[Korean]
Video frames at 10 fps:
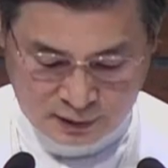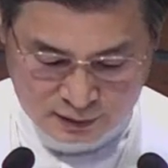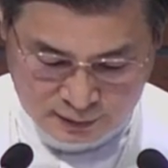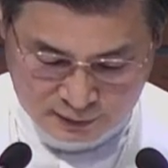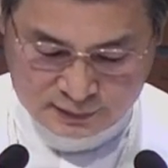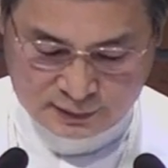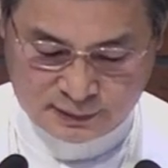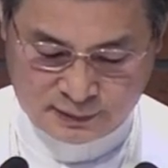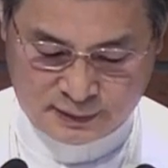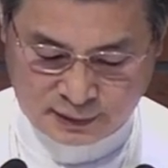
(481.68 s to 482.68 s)

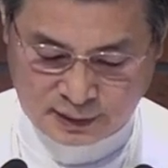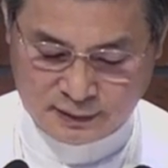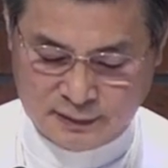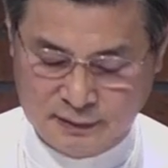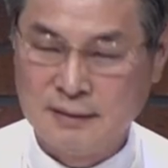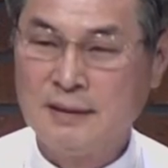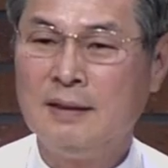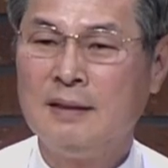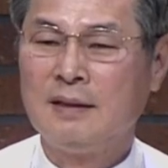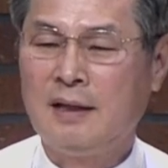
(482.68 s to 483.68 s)
깨어난 제자들은
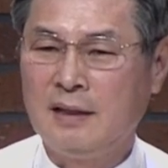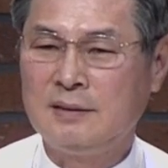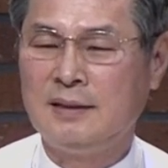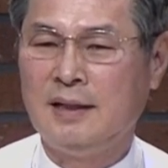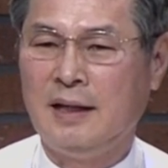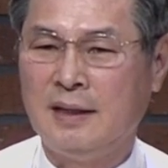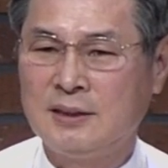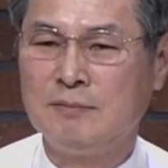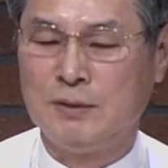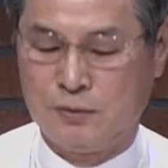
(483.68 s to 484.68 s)
계시의
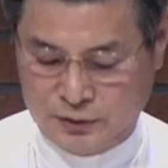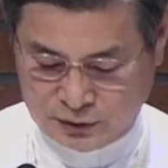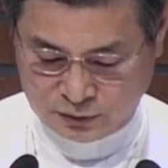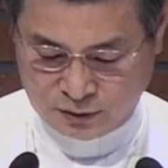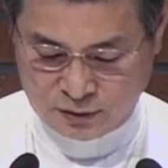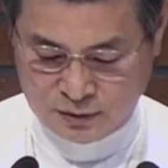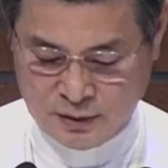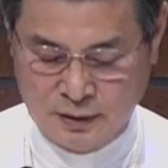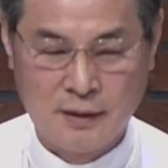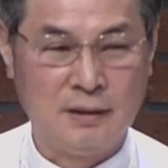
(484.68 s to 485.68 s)
핵심은 놓치고
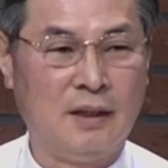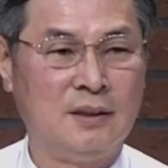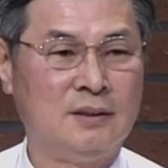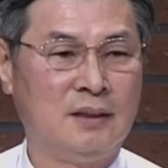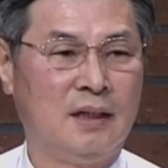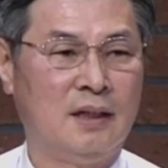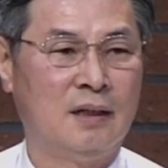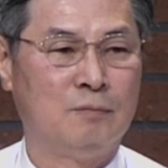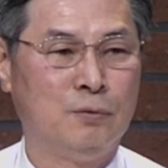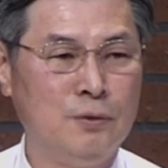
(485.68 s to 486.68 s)

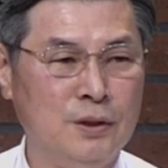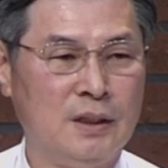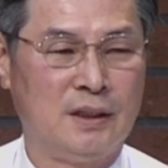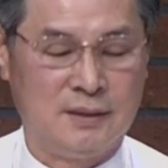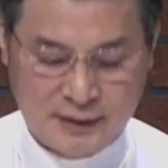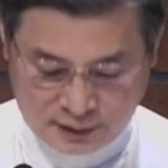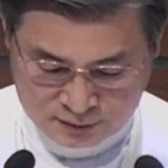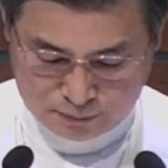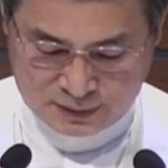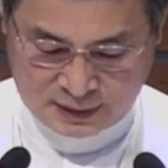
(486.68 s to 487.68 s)
계식의 분위기에
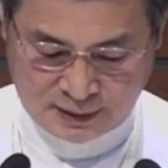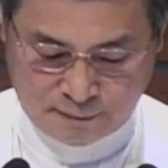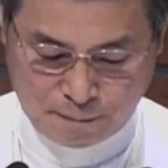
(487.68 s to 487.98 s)
취했습니다.